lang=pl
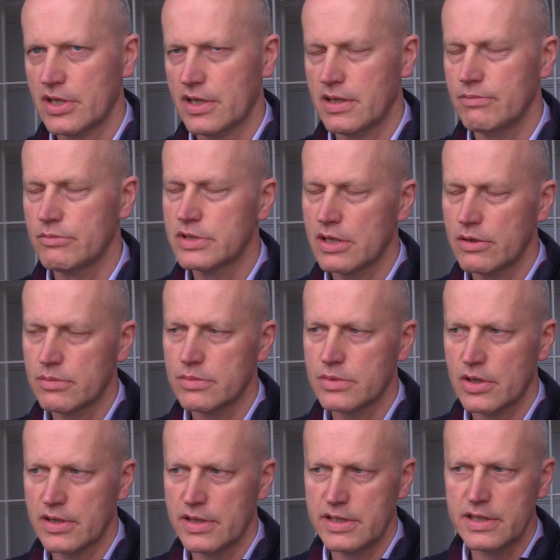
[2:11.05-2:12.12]
takie muzeum
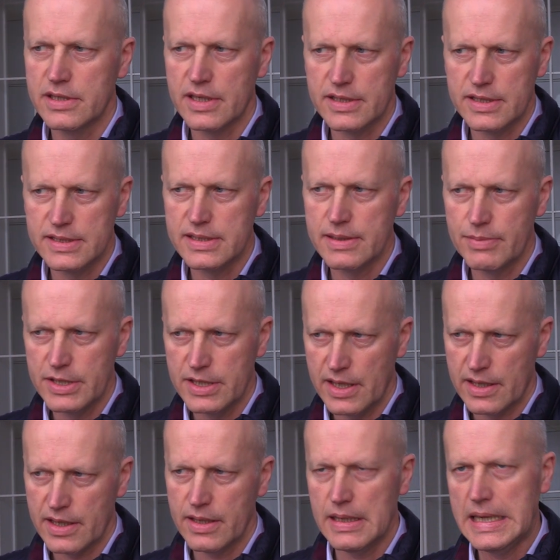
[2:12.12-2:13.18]
trochę
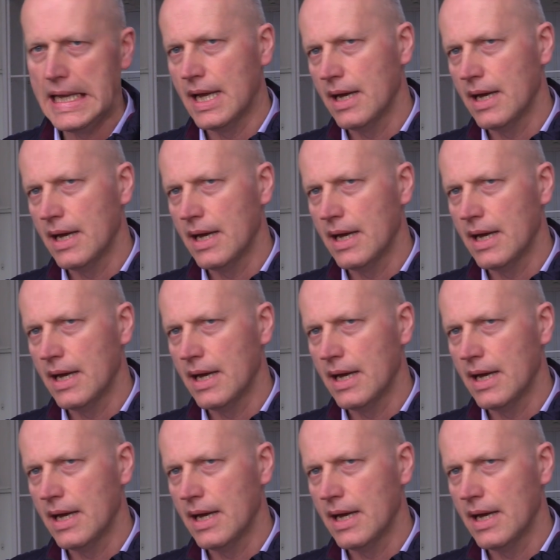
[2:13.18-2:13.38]
interdyscyplinarne,